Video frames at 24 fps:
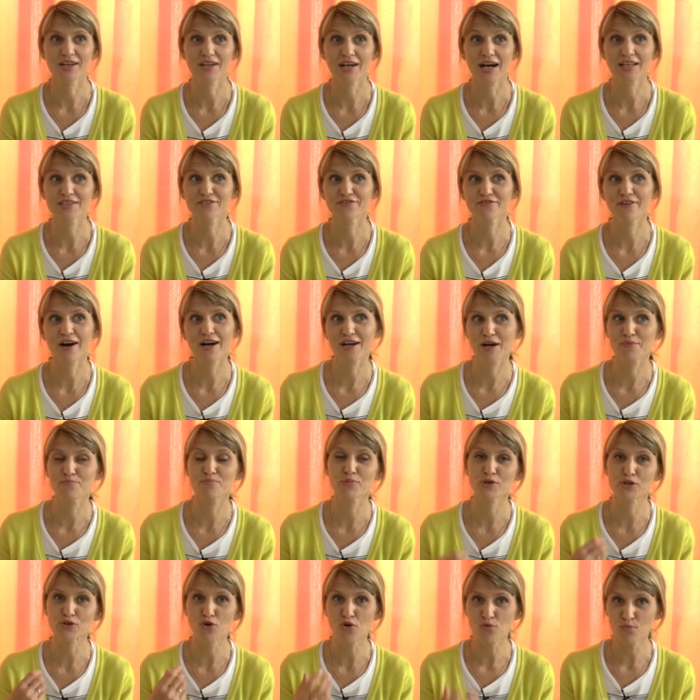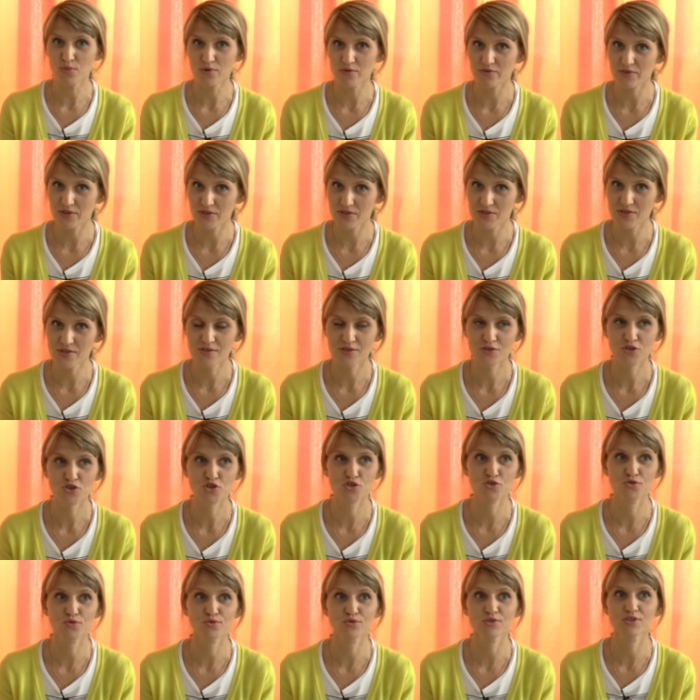отвага пробовать
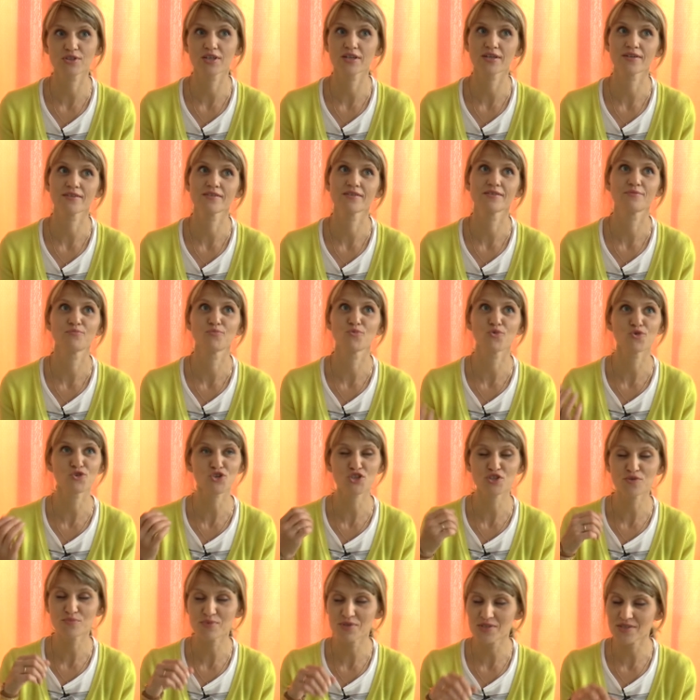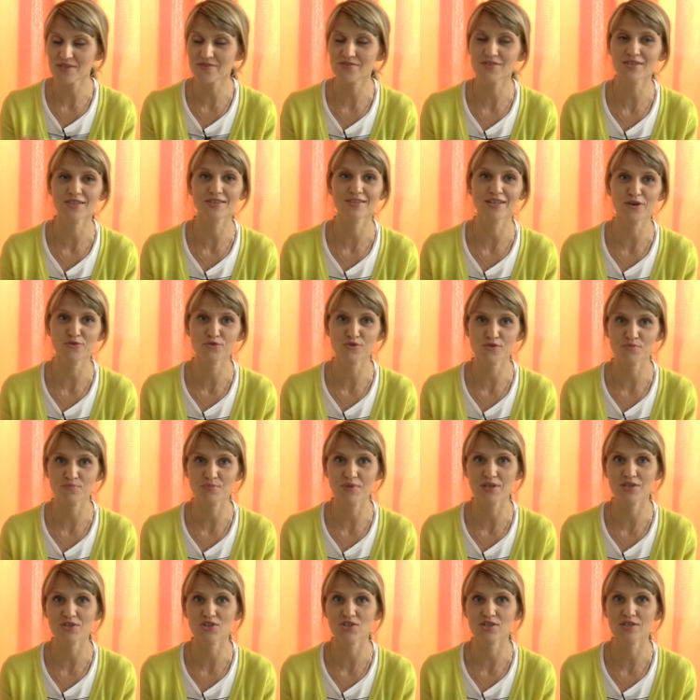что-то, может быть, не всегда
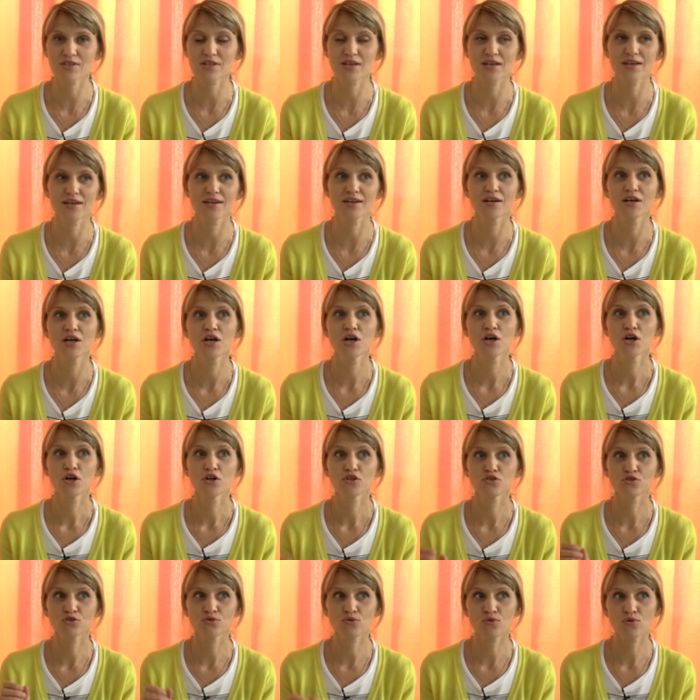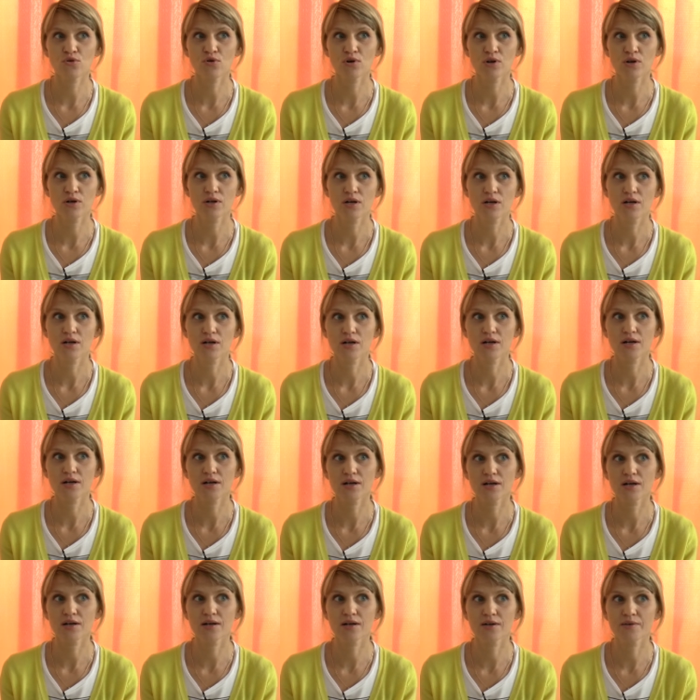успешное, но
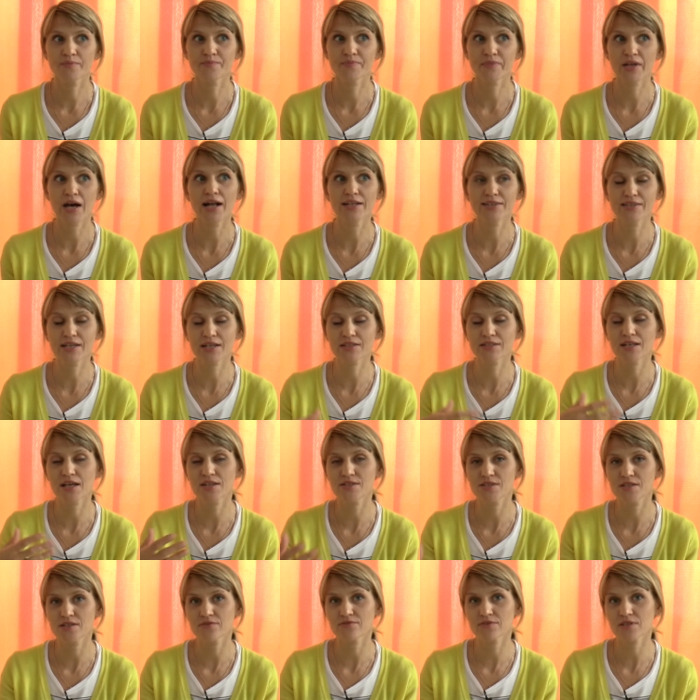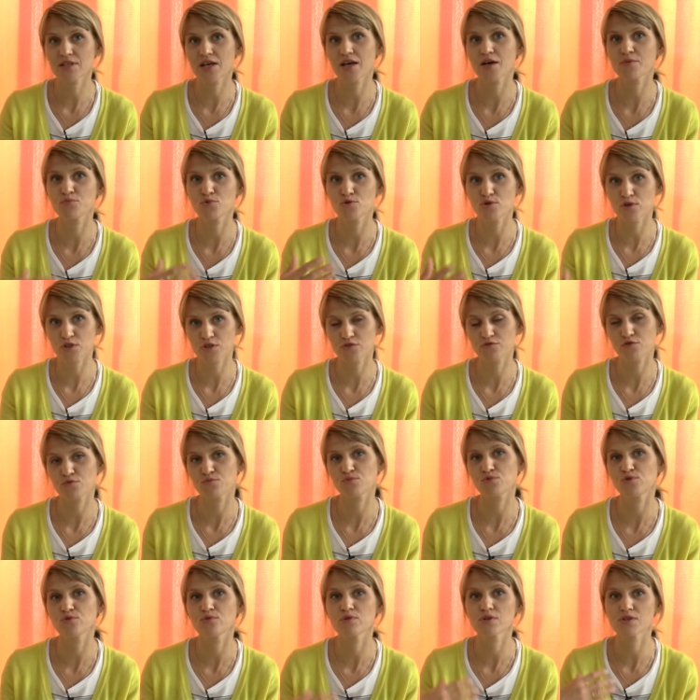э, альтернативное
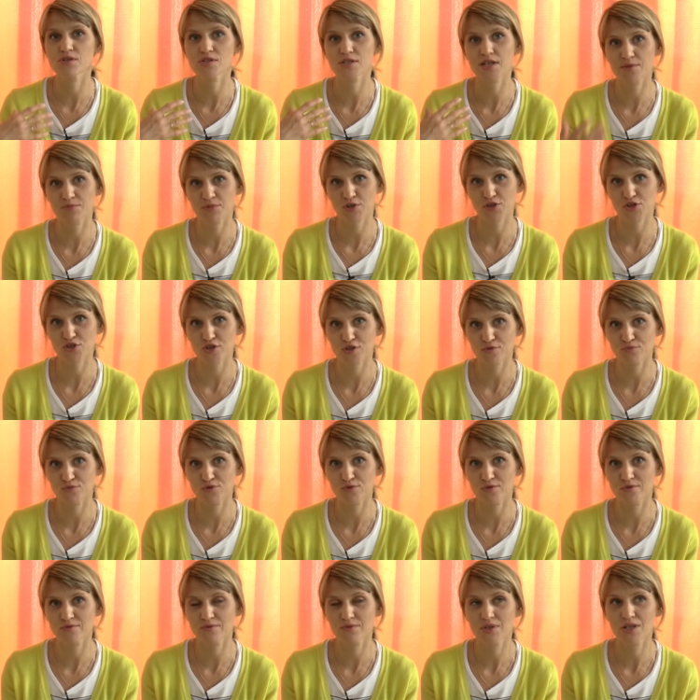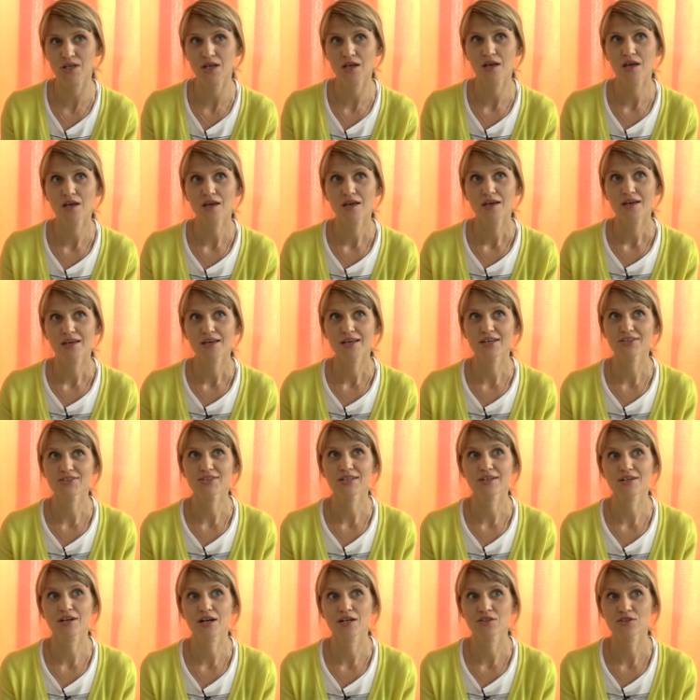мертвому замершему.
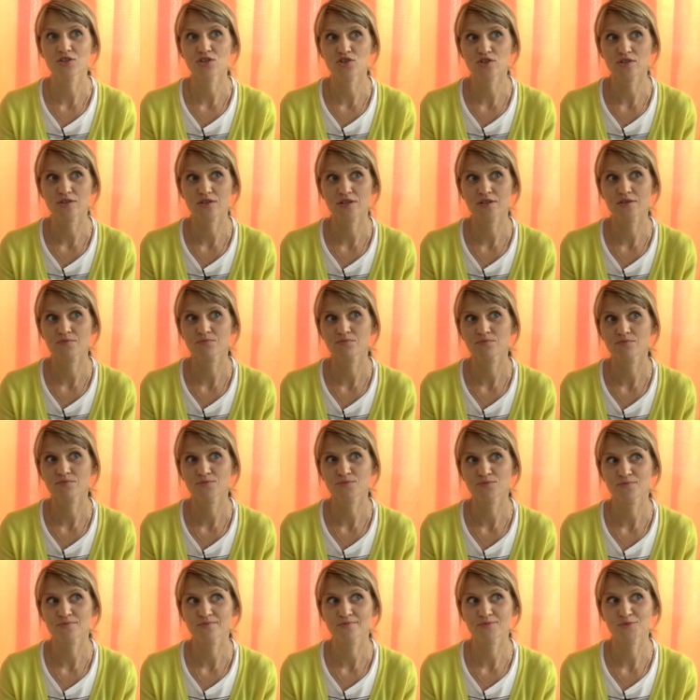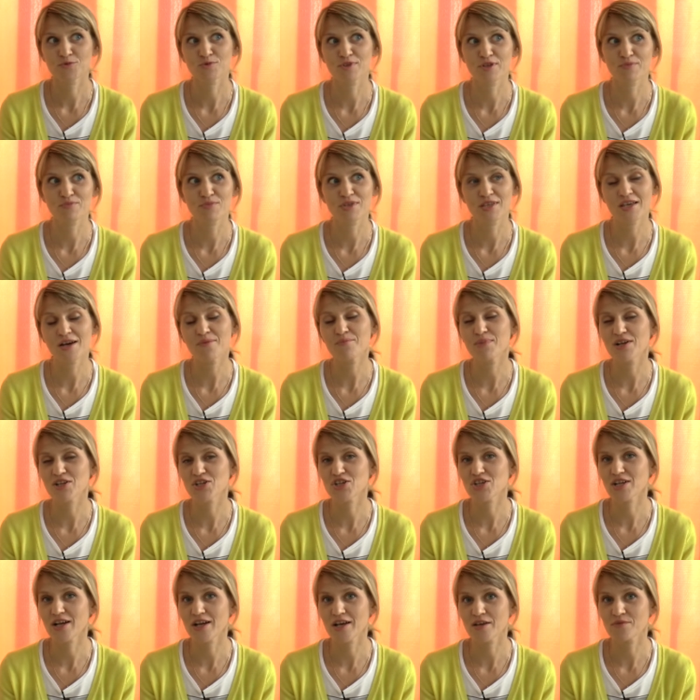Это, конечно, ну, для меня
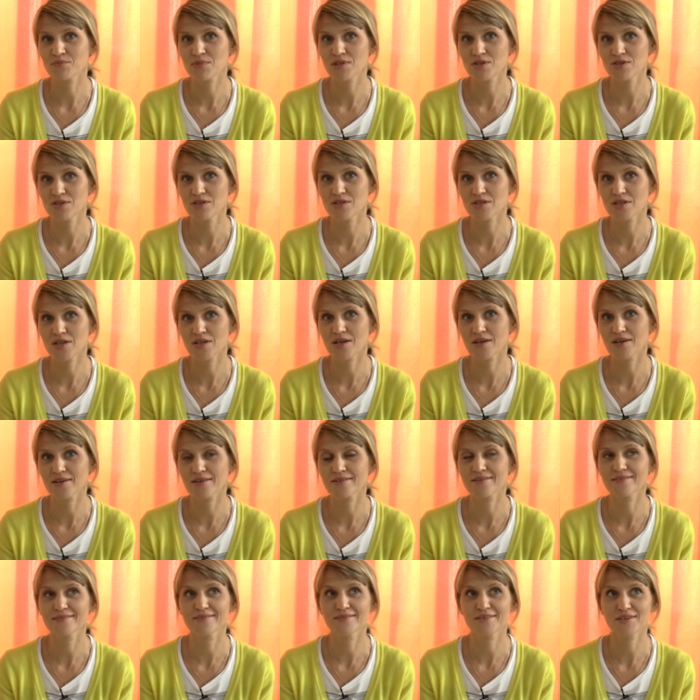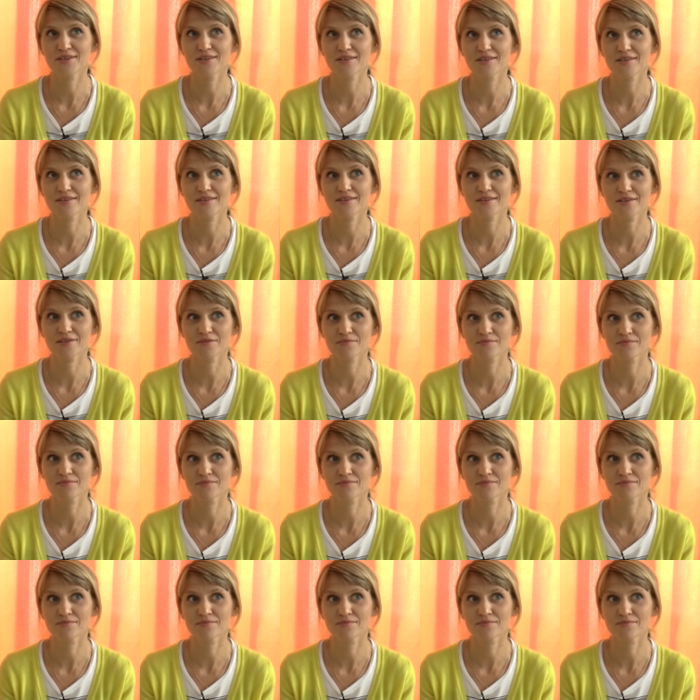большая миссия и